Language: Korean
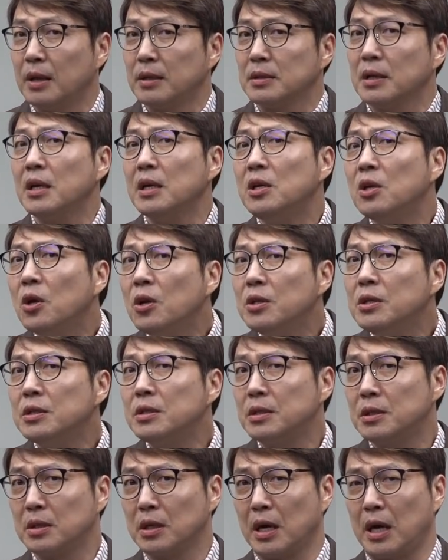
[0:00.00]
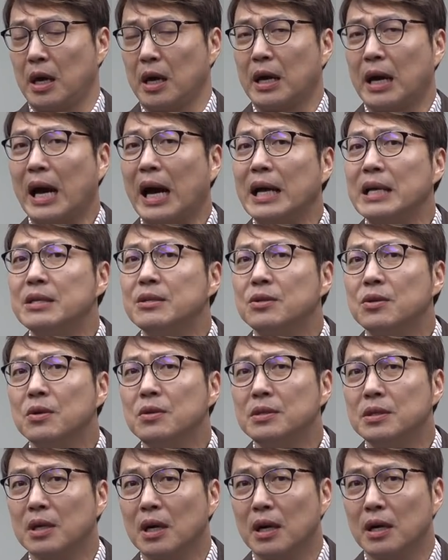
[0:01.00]
자, 이런 식의
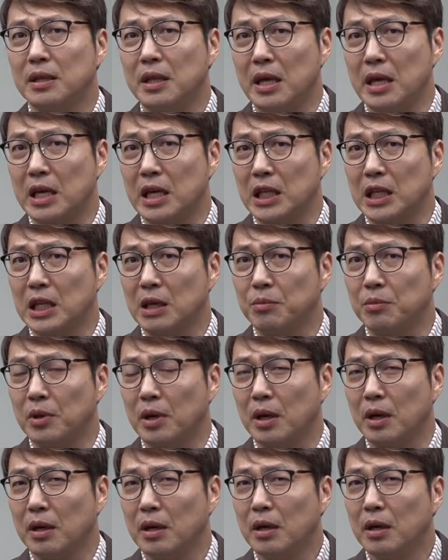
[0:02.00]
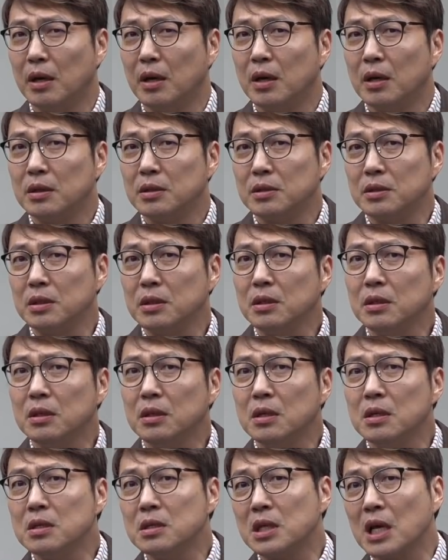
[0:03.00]
간선제가 돼 있기 때문에
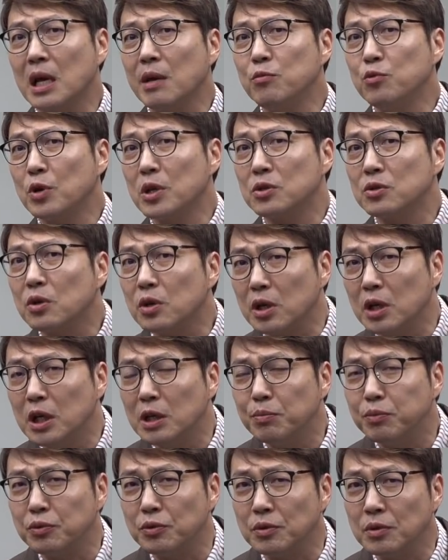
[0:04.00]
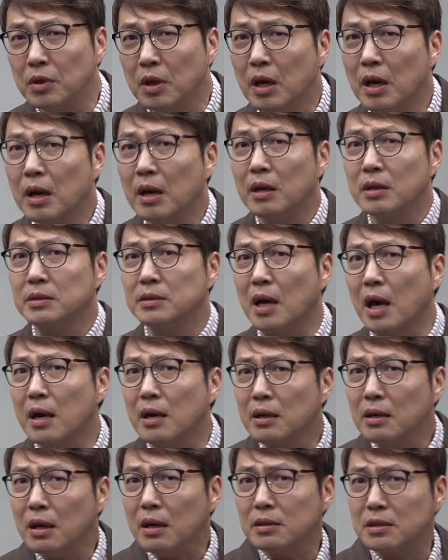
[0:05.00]
찍는 사람 중에서 일부는
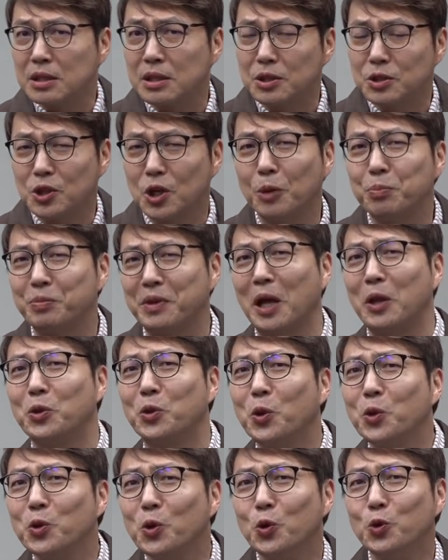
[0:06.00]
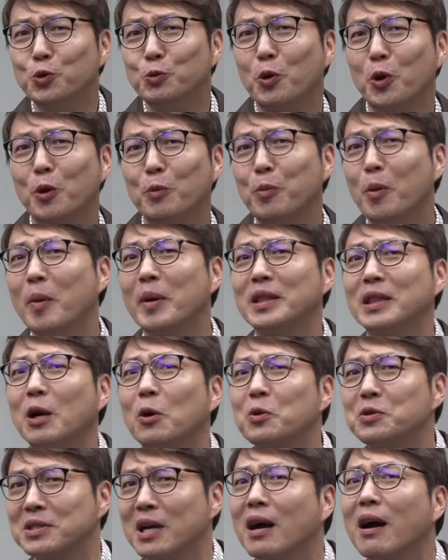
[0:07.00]
자기가 직접 대통령 후보를
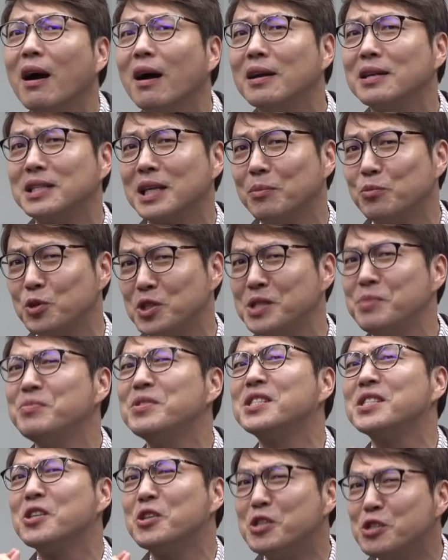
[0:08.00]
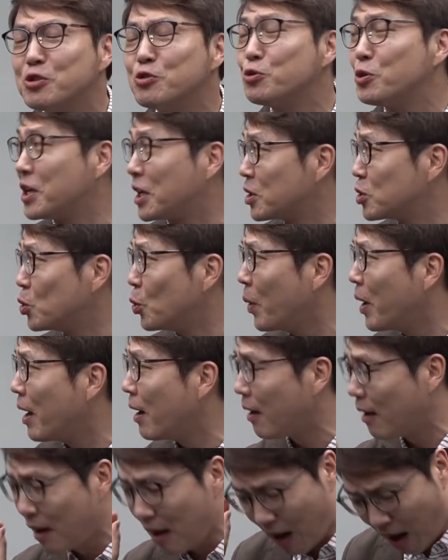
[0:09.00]
뽑았다고 착각하는 사람도 심지어 있을 수도 있겠죠.
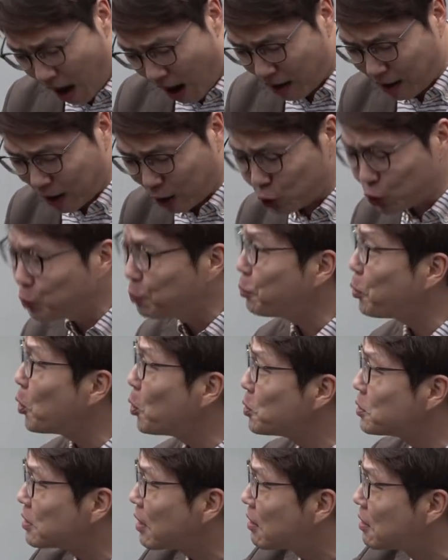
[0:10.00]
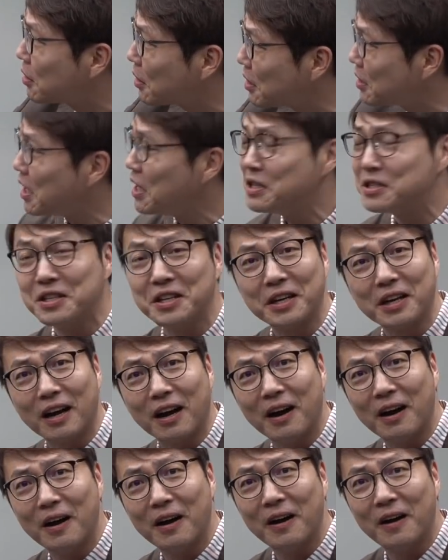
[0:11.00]
왜? 아까 투표용지가 그렇게 돼 있으니까.